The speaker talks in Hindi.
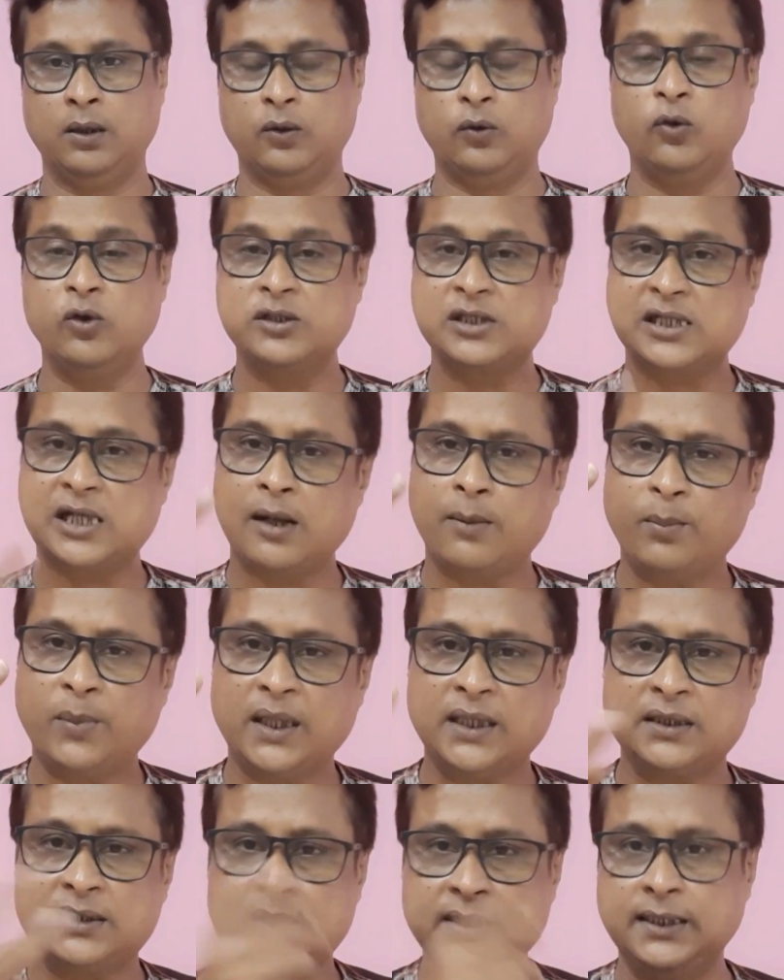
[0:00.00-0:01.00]
रूल्स
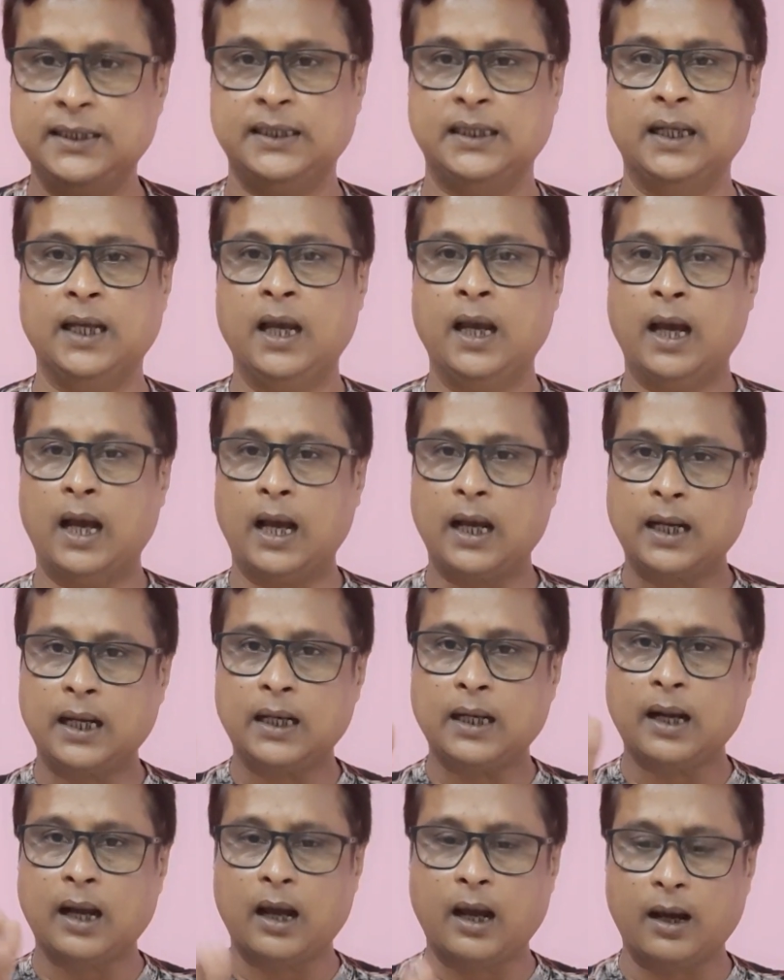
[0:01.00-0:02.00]
नंबर थ्री
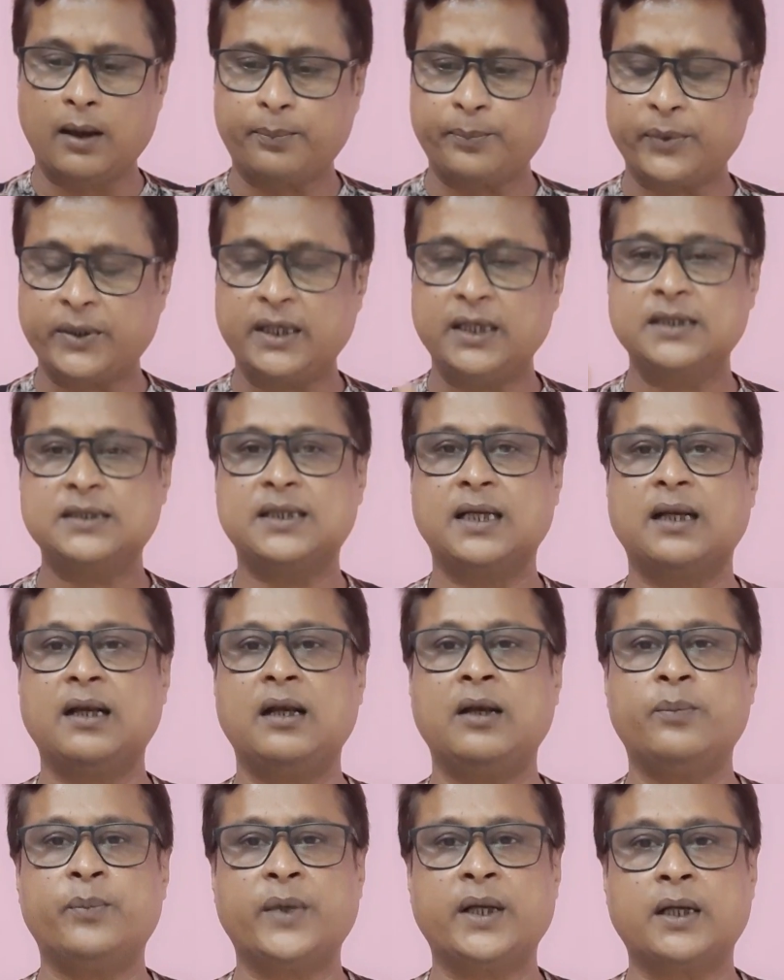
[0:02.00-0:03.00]
अगर आपके
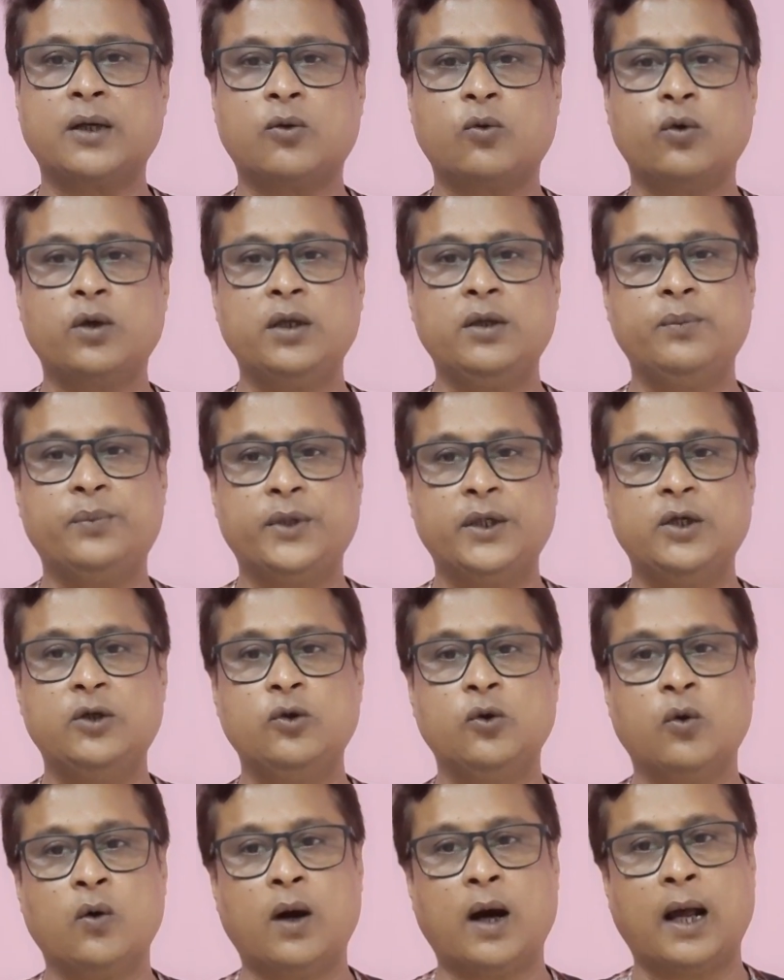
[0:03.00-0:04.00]
चैनल पर कोई
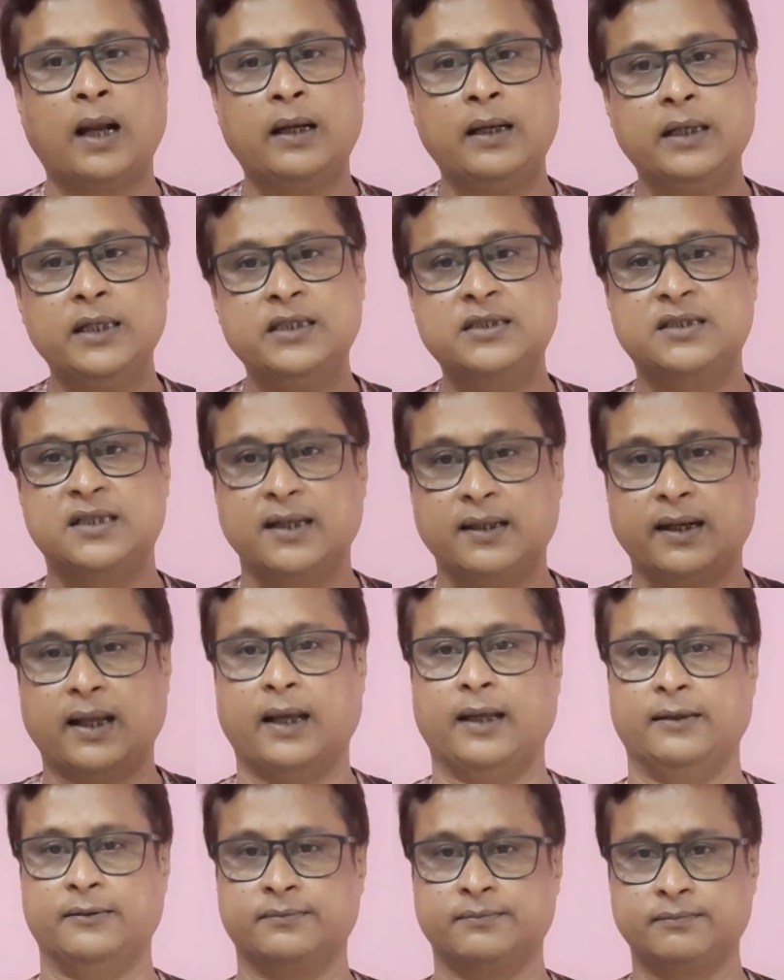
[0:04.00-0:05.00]
वीडियो अनलिस्टेड
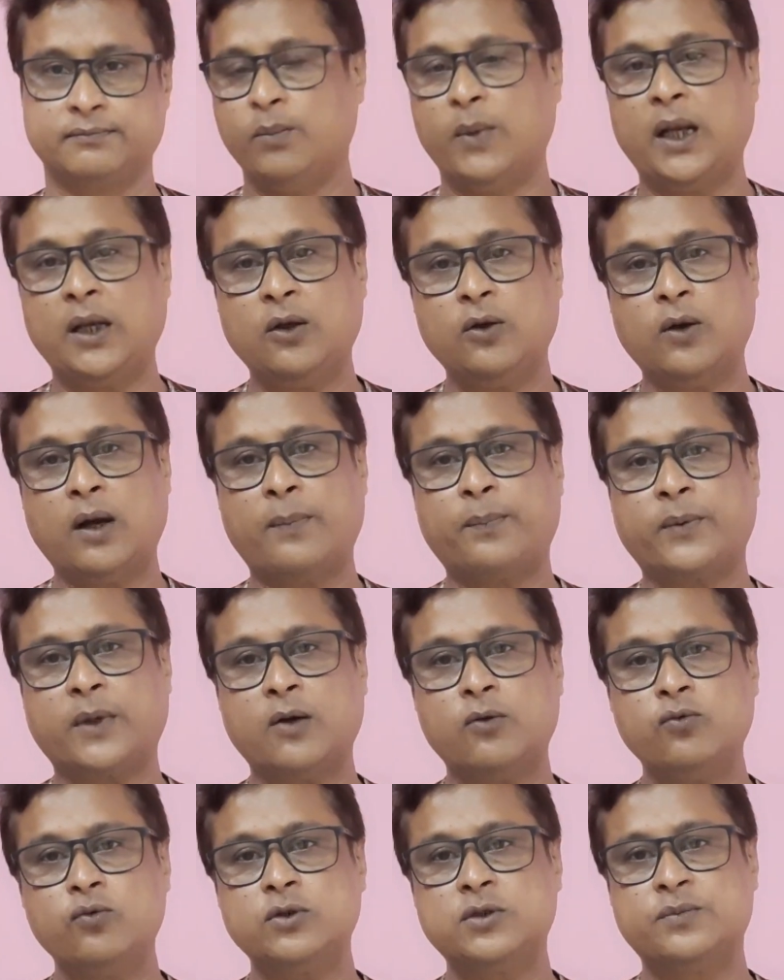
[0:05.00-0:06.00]
है मान लो
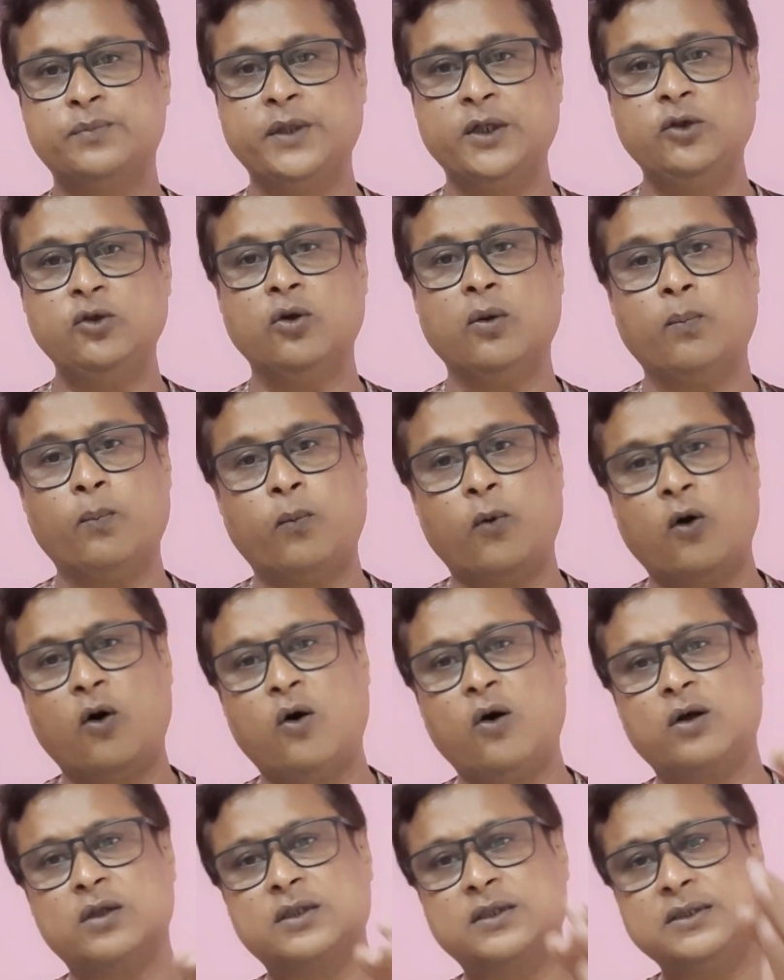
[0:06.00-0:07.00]
आपका उस वीडियो
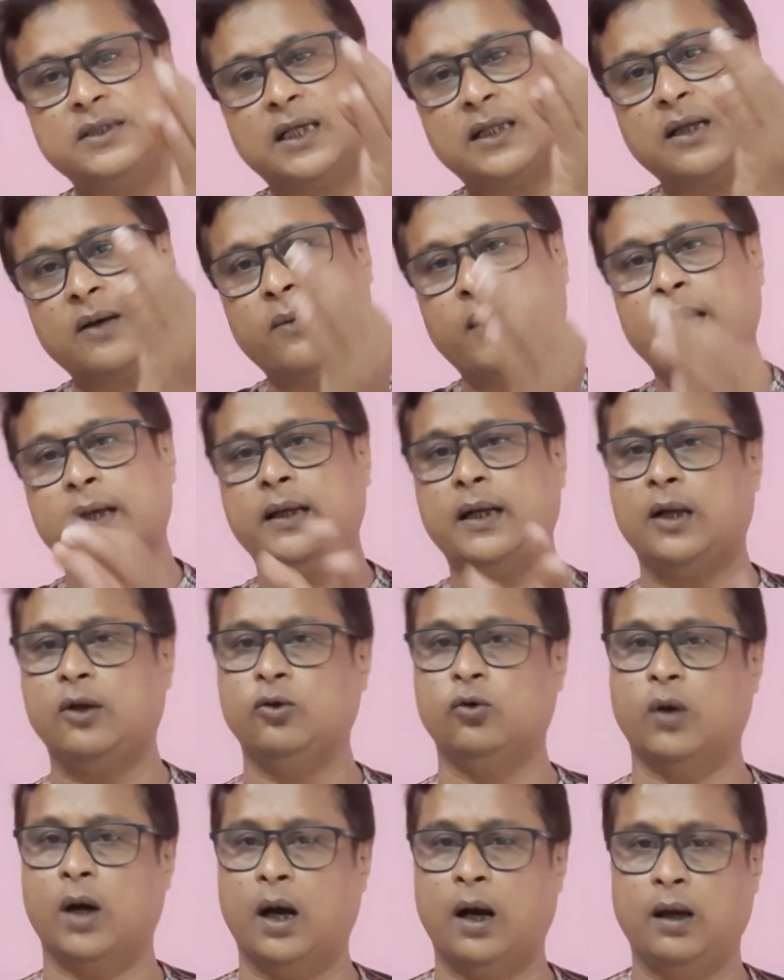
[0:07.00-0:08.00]
बहुत ज़्यादा वायरल
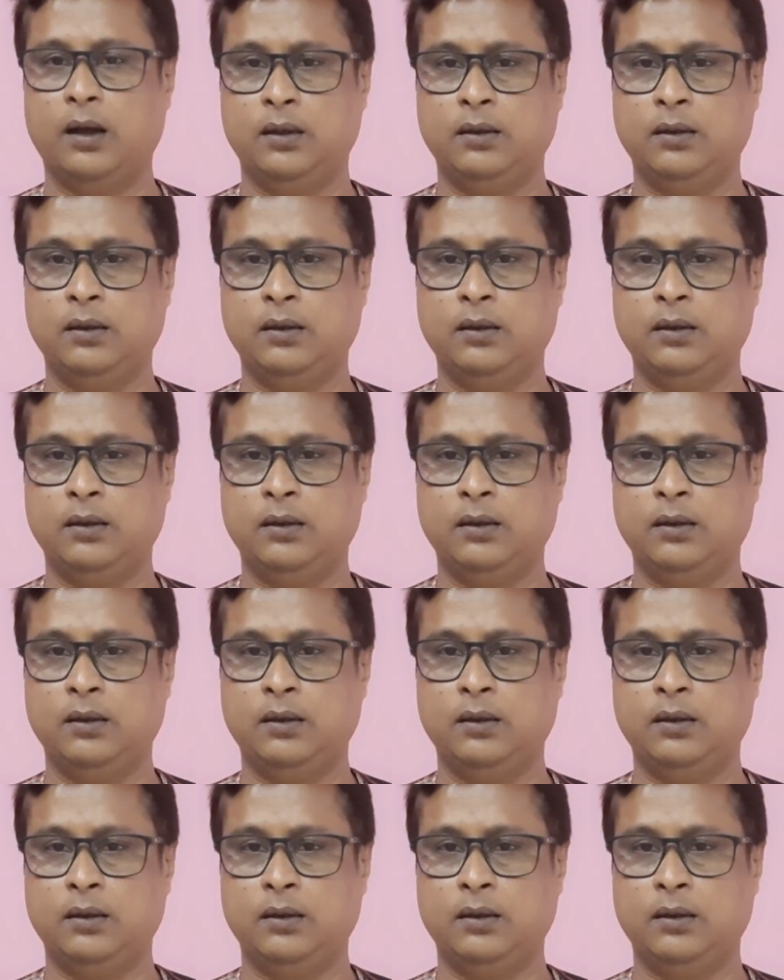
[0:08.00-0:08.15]
हुआ